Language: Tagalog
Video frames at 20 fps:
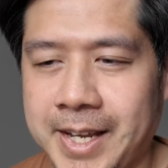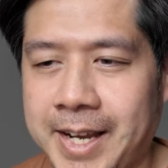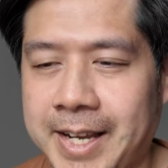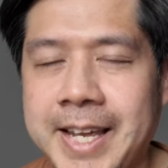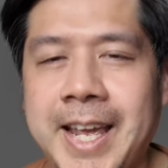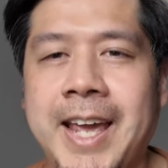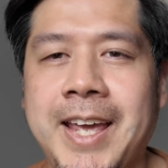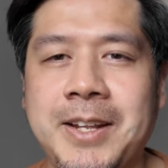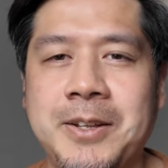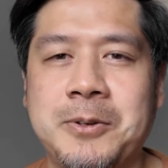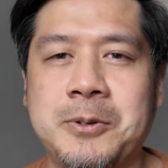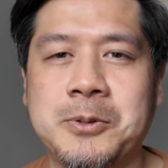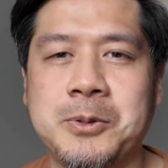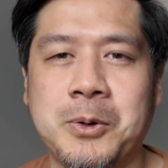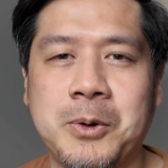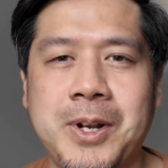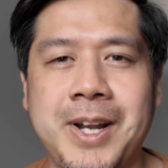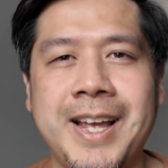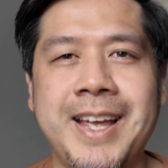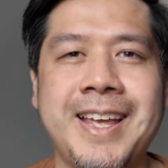Again, gusto
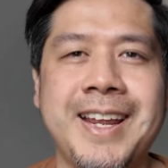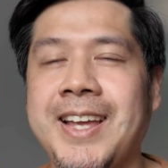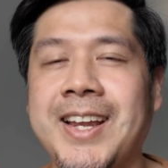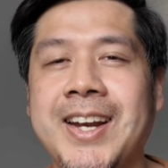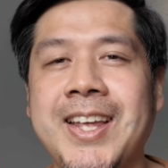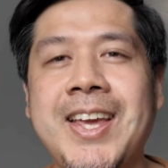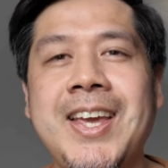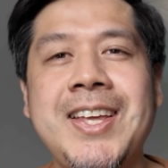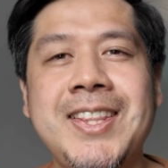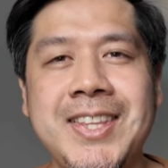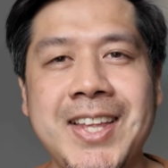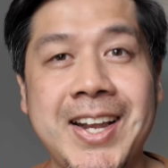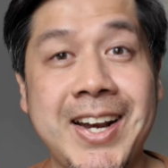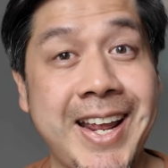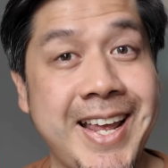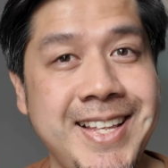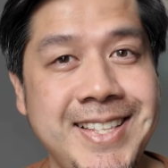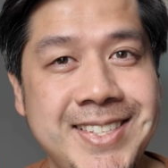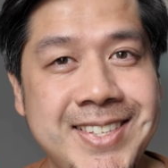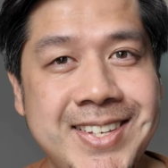ko lang
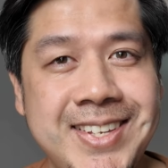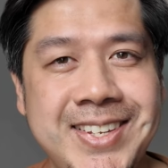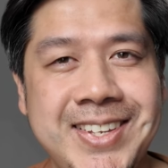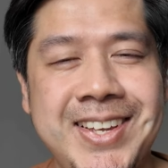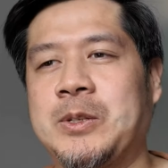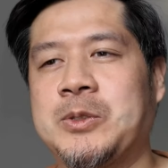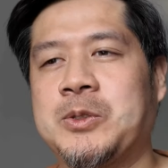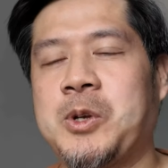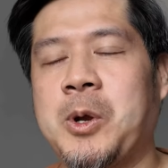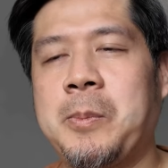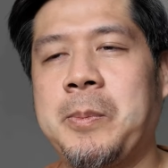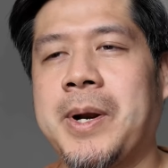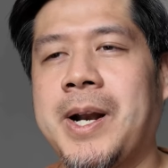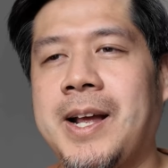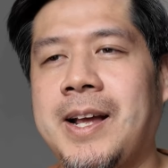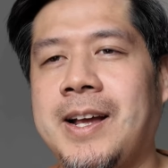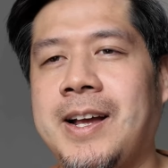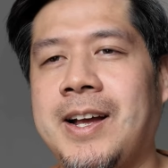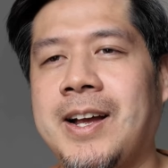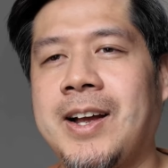i-reiterate.
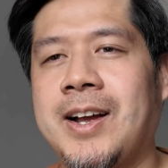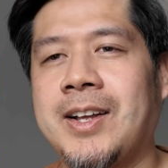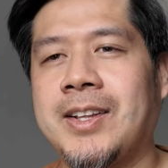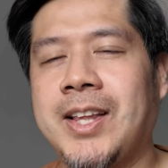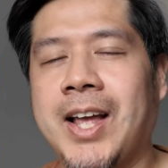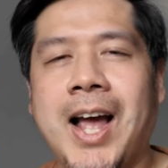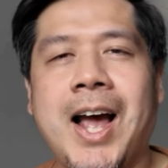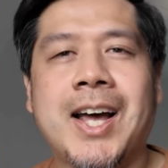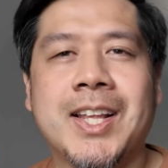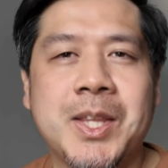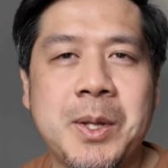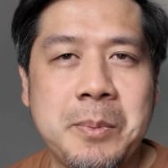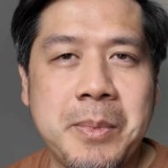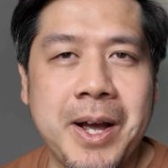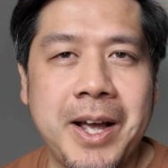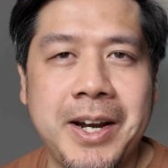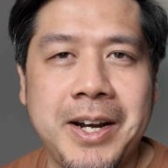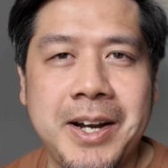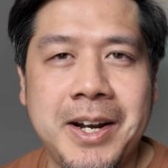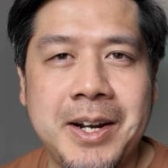Sobrang
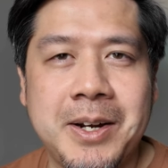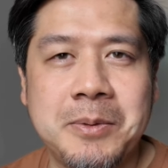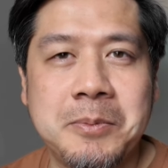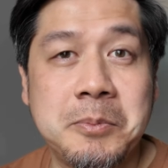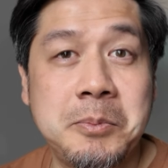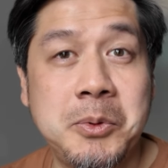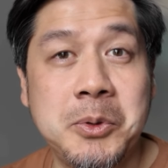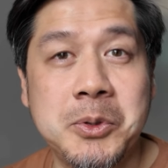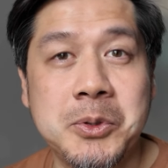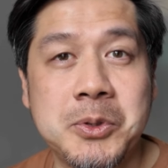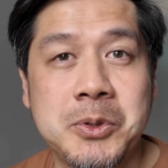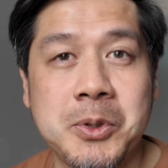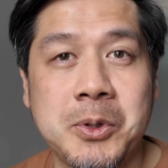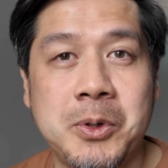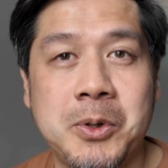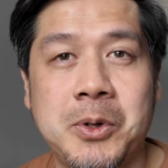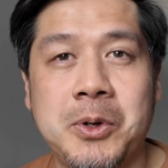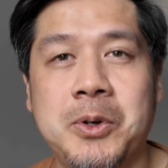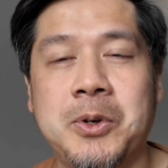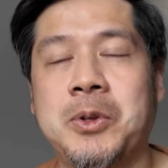nakakataba ng
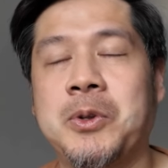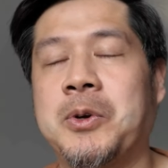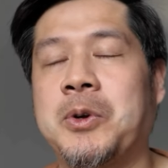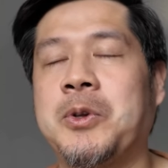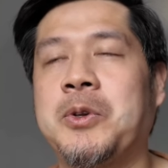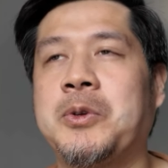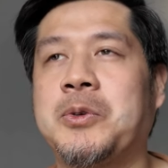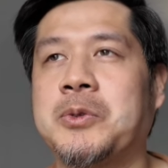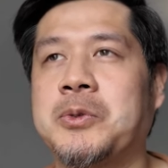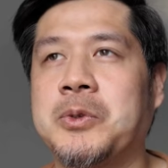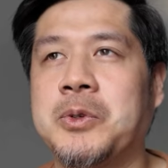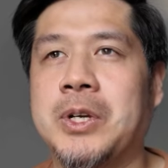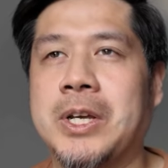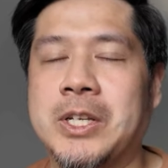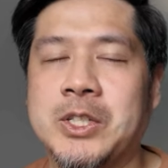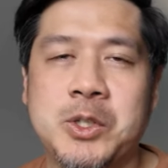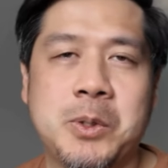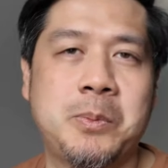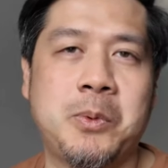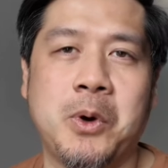puso no,
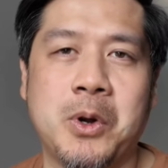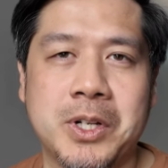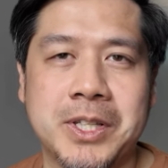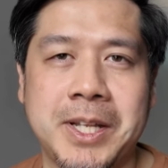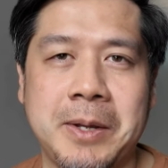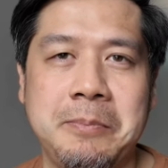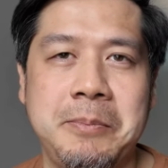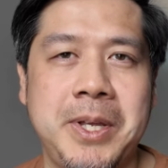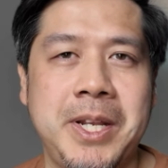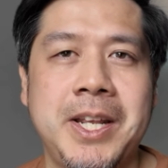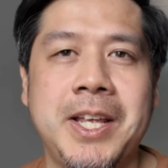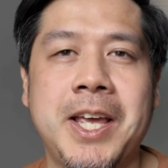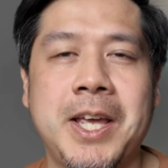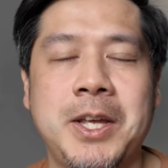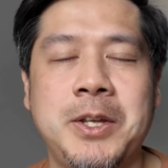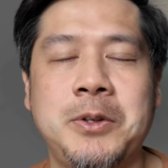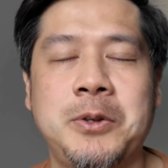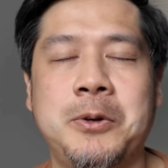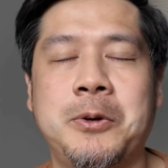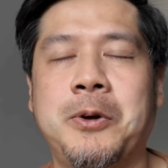yung support ang
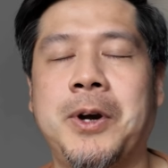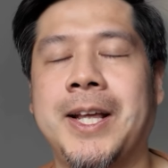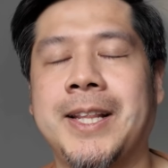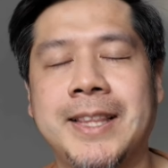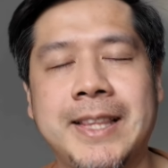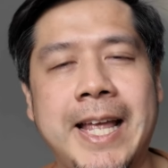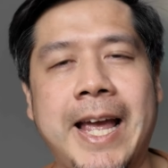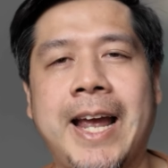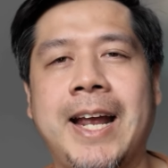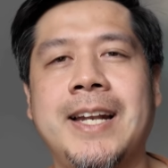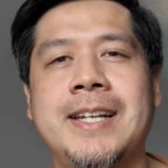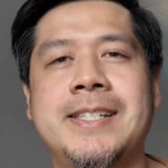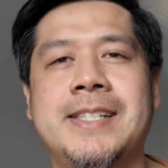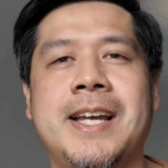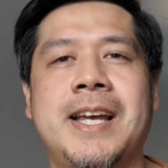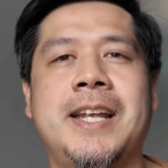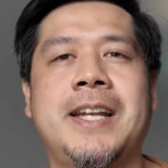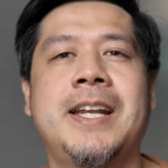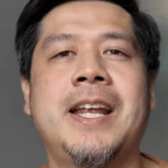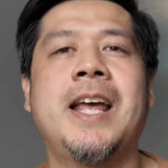binigay nyo at dahil
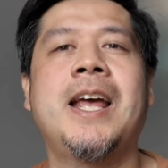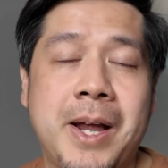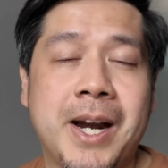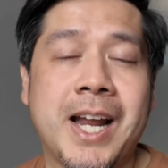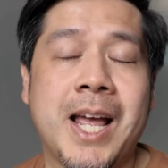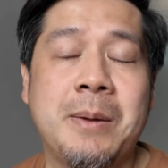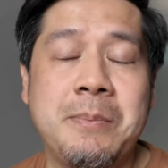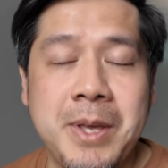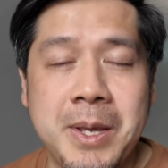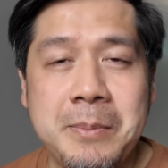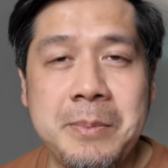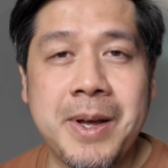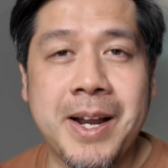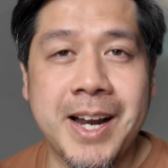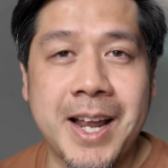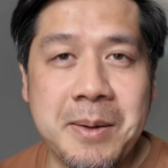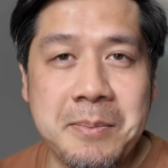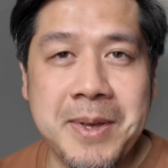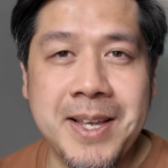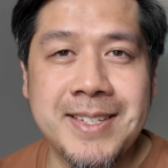dyan, maraming
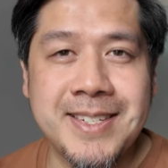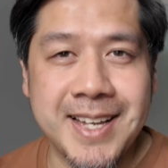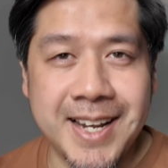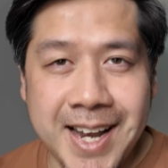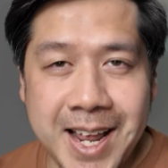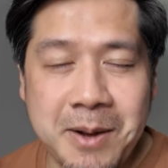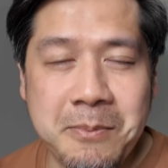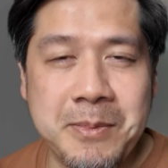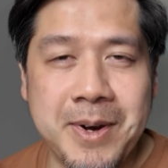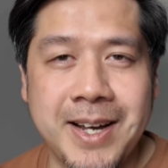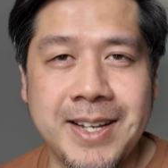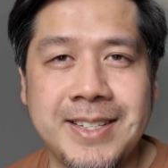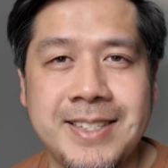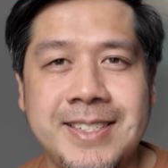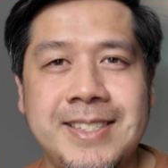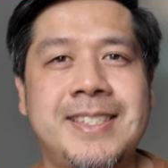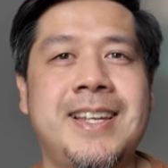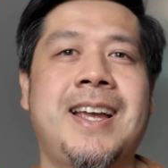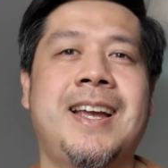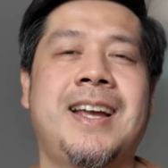maraming
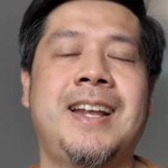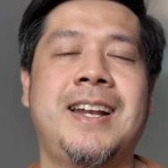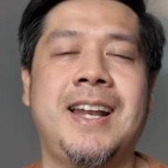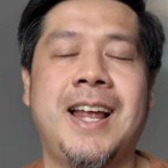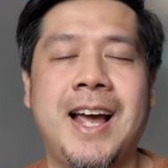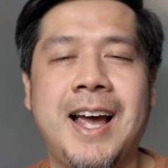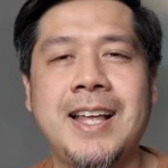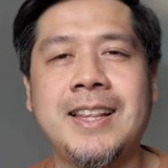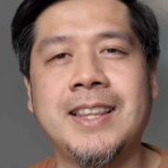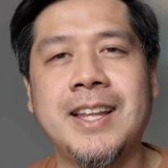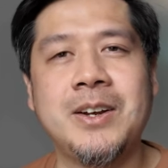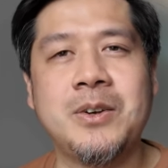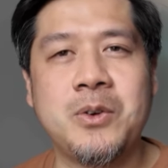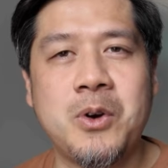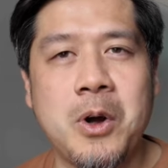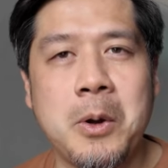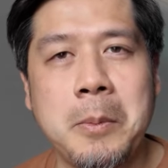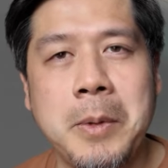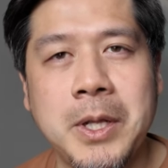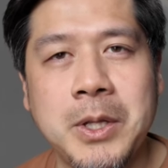salamat sa lahat ng
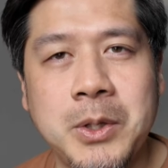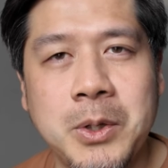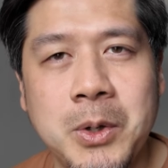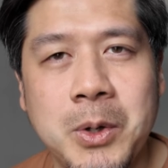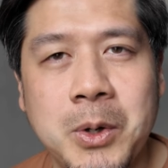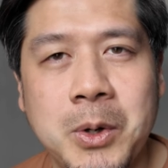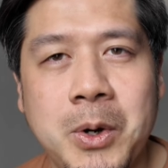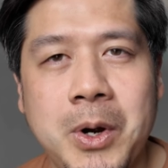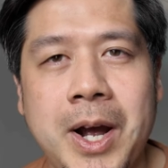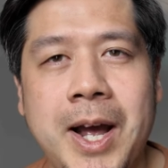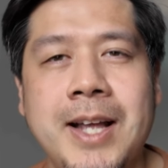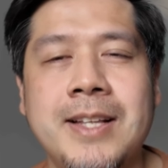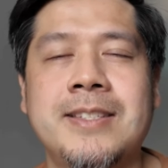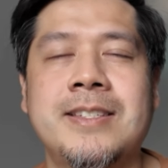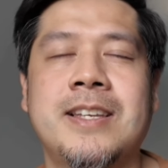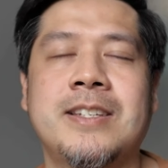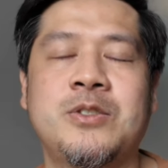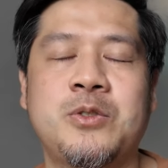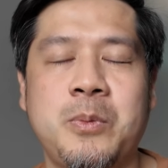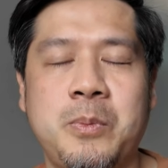comment nyo at
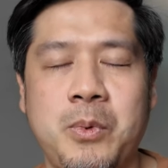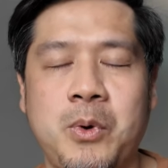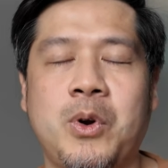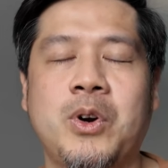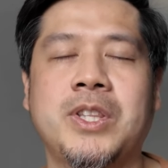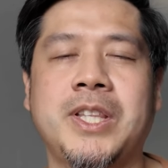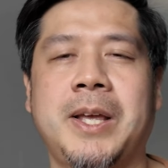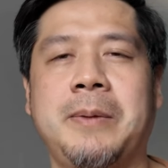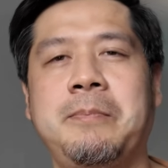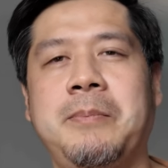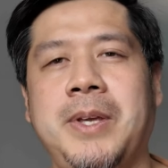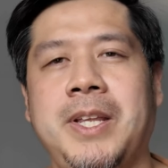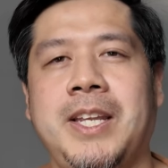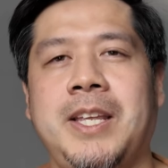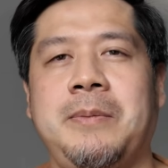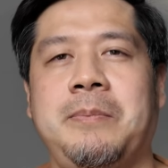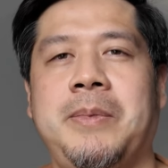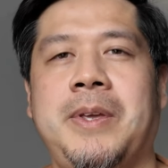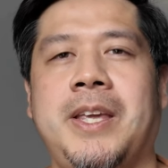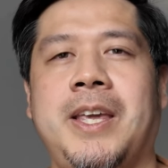sa support ang
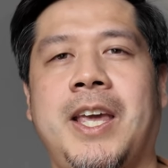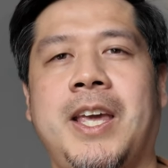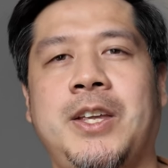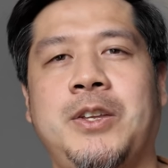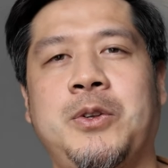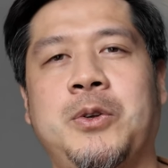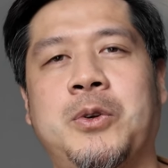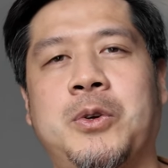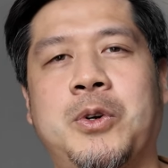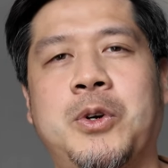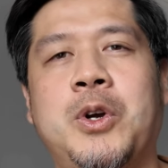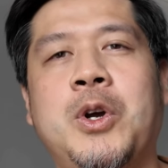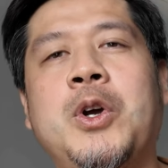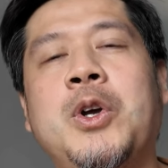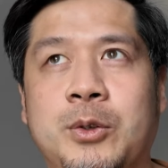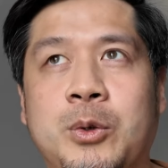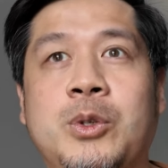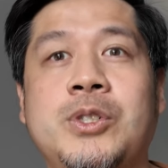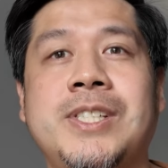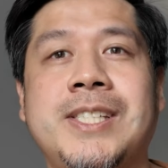binibigay nyo
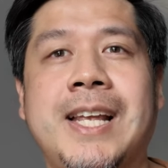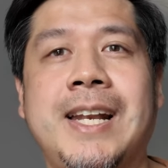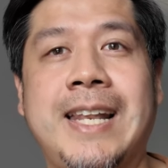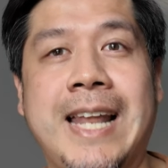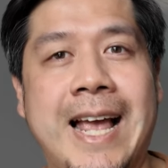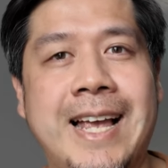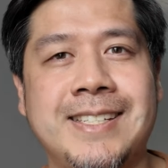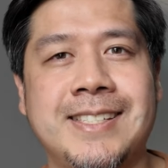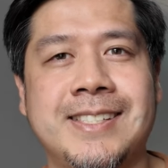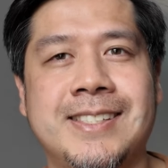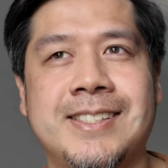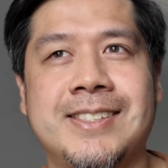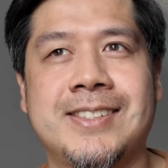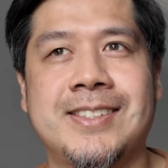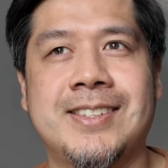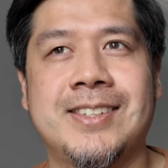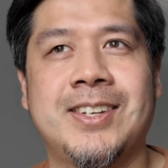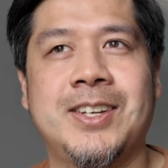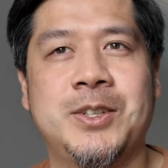doon sa last